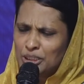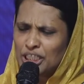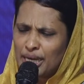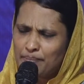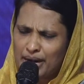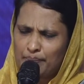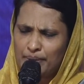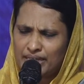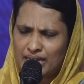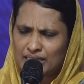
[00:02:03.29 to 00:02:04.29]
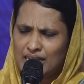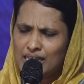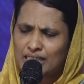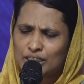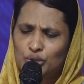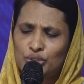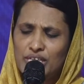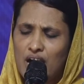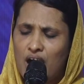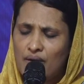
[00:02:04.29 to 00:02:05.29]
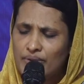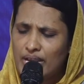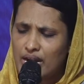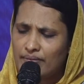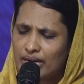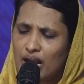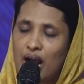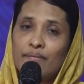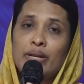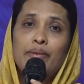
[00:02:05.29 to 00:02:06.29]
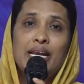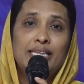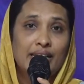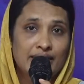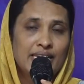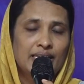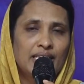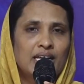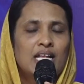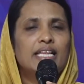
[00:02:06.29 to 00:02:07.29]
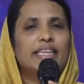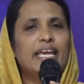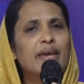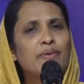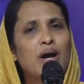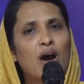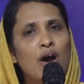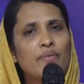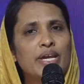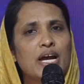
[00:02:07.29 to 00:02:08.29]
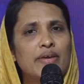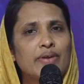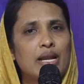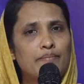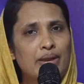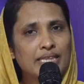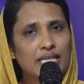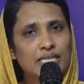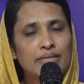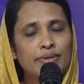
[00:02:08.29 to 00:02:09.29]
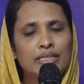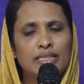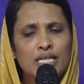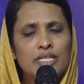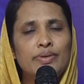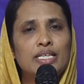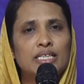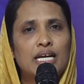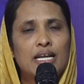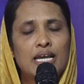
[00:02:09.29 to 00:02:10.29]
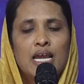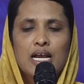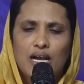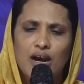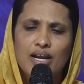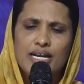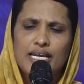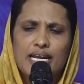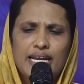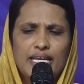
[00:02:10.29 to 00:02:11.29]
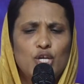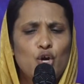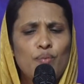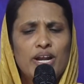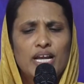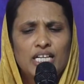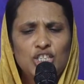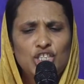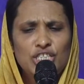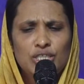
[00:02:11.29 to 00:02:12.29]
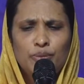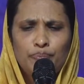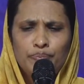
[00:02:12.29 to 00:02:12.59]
அபிஷேகம் பண்ணப்படுகிறான் கத்துடைய ஆவியானவர் அவர் மேல் தங்கியிருந்தார் தேவ ஆவியானவர் நம்மேல் தங்கி தங்குவதற்கான காரணங்கள் என்ன யோவான் அஞ்சு